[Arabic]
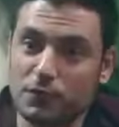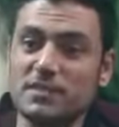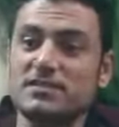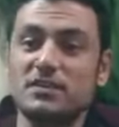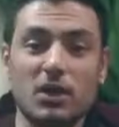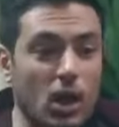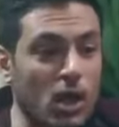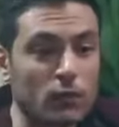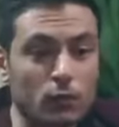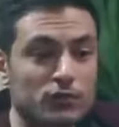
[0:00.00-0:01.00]
وفي عز
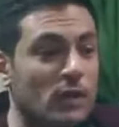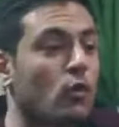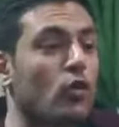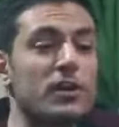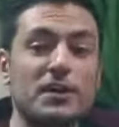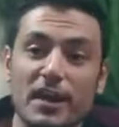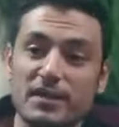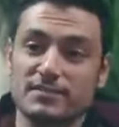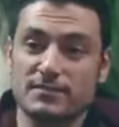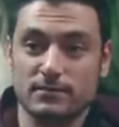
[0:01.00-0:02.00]
النهار وقدام كل
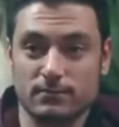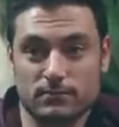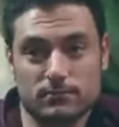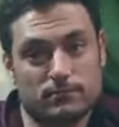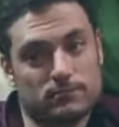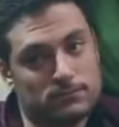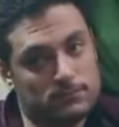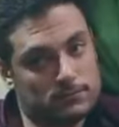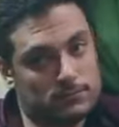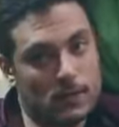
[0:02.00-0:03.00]
الناس
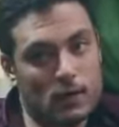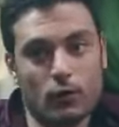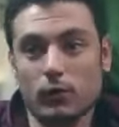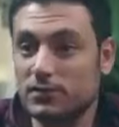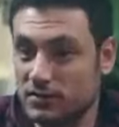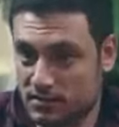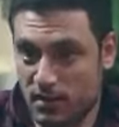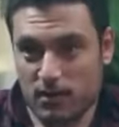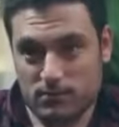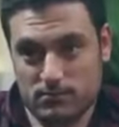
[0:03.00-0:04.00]
كل دي
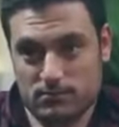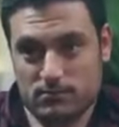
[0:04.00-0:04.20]
صياعه